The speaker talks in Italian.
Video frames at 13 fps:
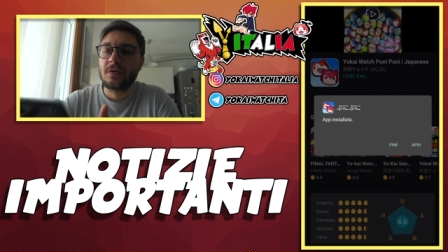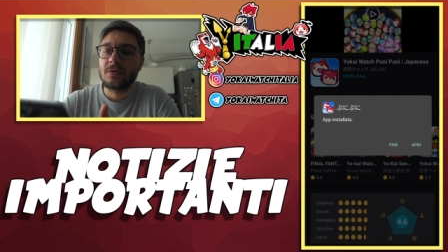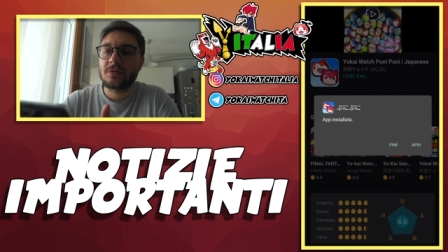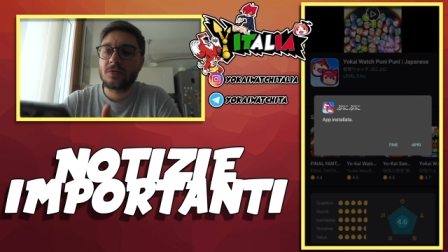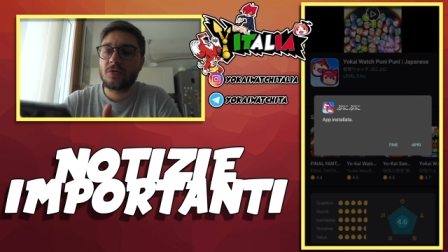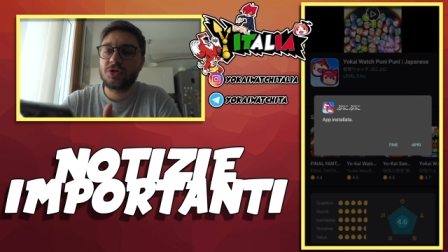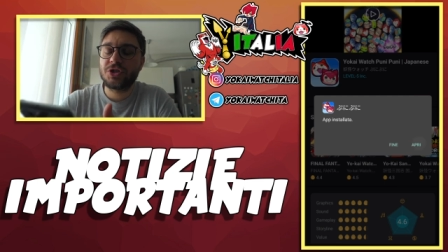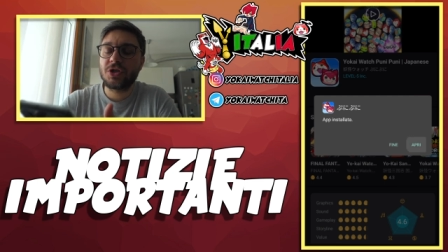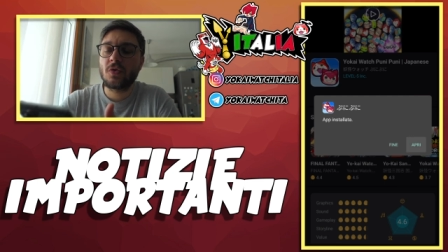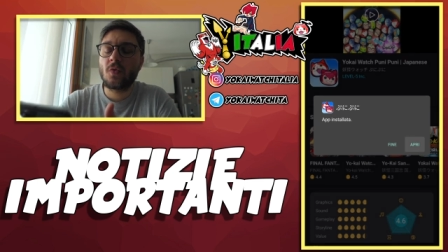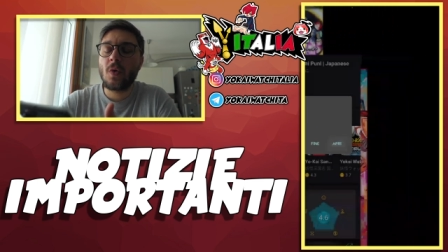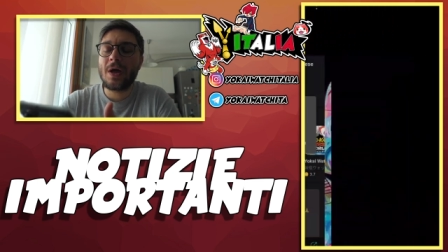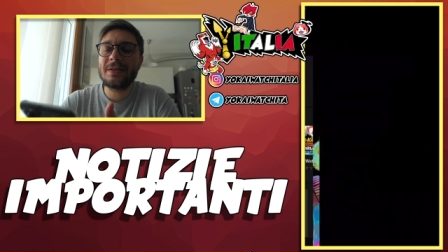sono
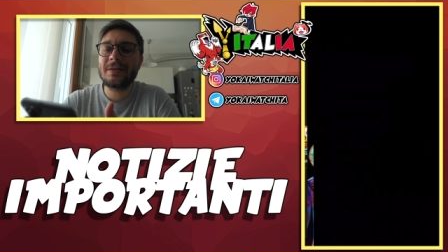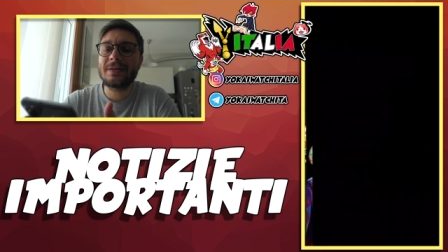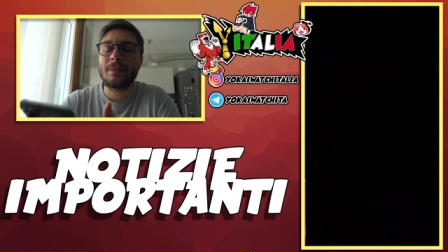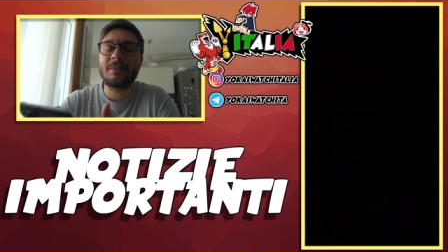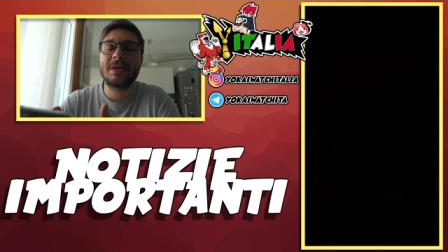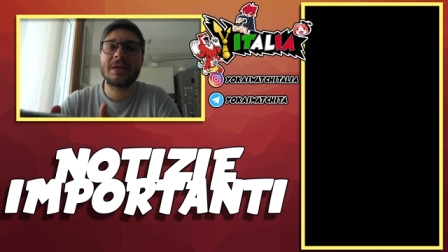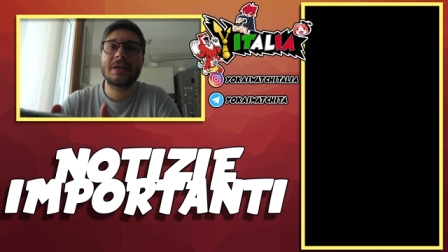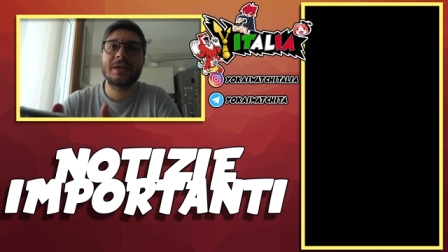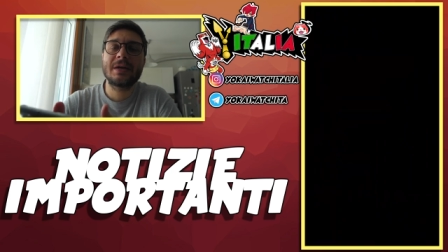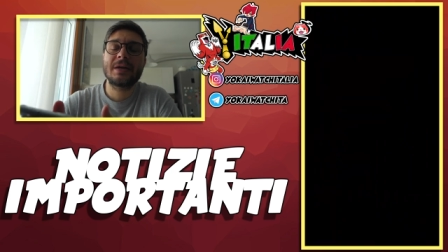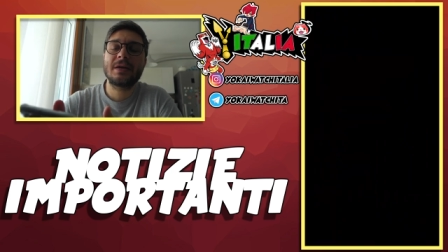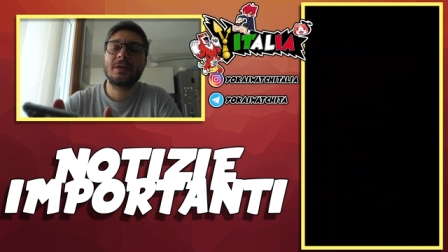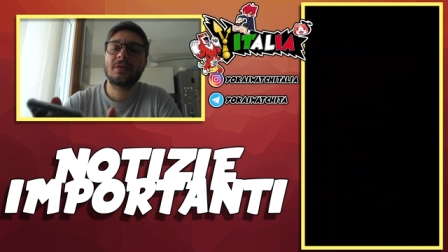50
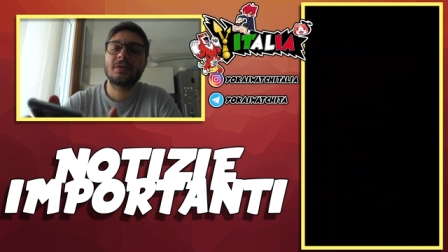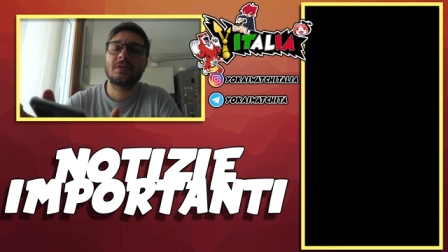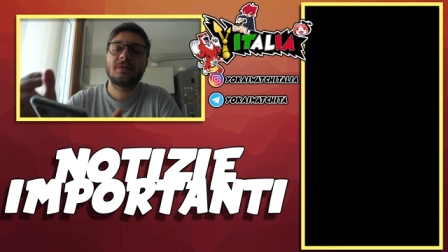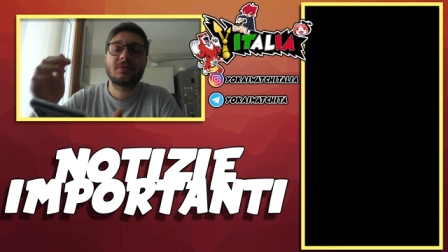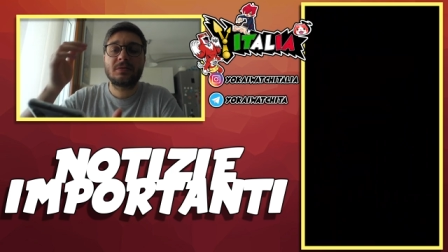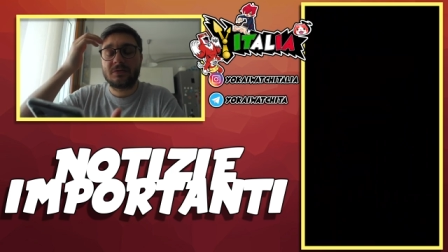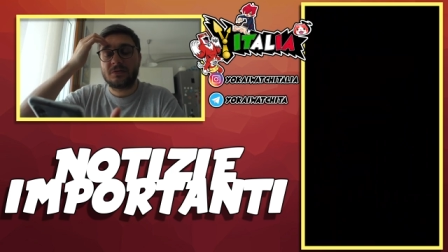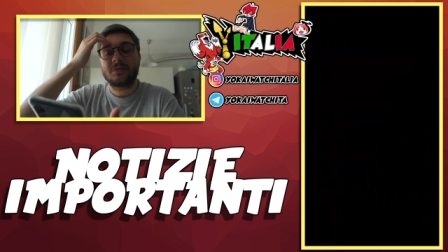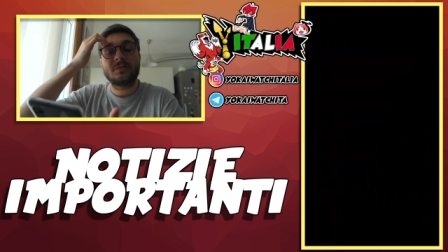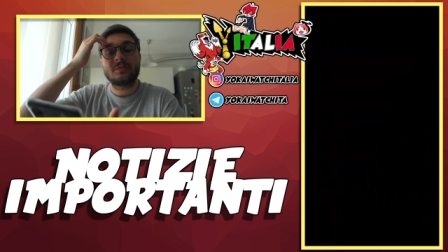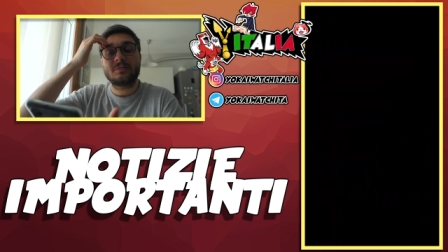mega, ah,